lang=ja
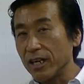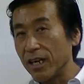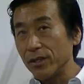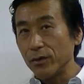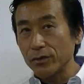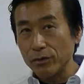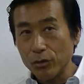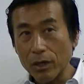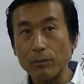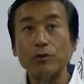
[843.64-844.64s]
変わりをする
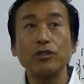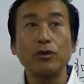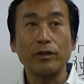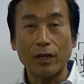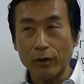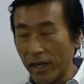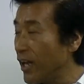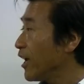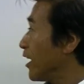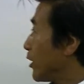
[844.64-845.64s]
のが仏教なので
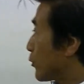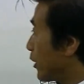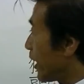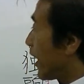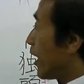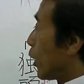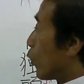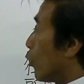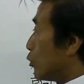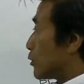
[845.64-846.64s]
それで
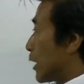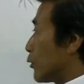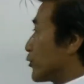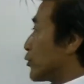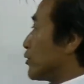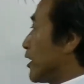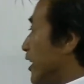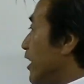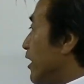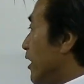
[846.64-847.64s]
こういう歌を作ってね、